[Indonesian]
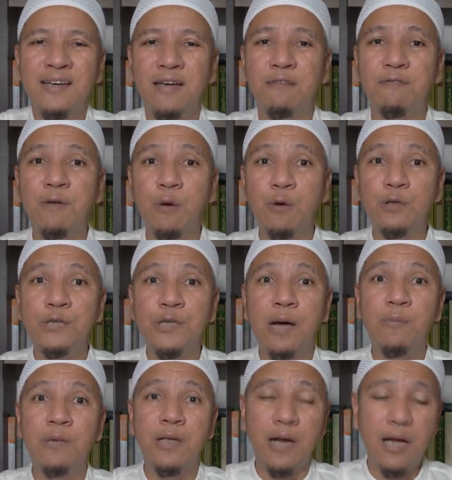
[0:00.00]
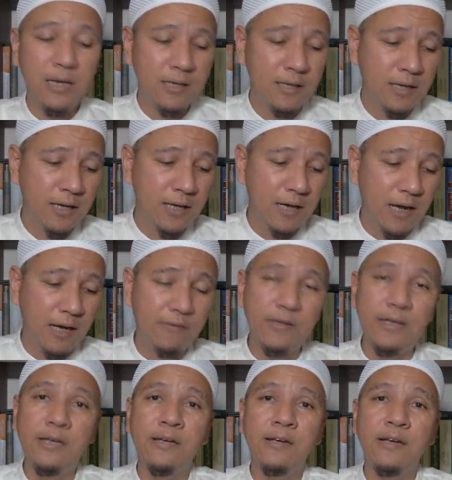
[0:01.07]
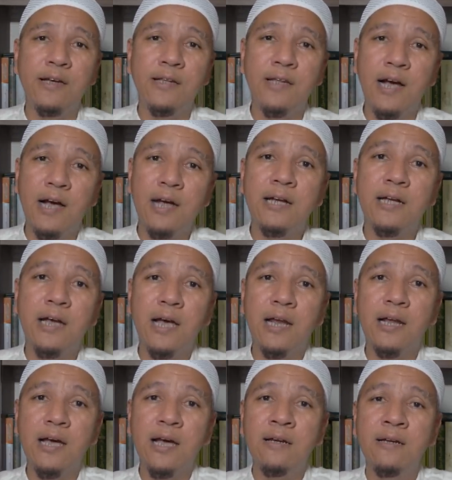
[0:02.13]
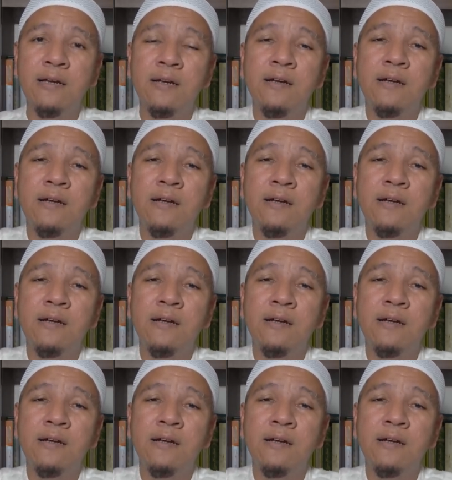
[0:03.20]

Ya, virus yang menyerang hati. Kita akan dengarkan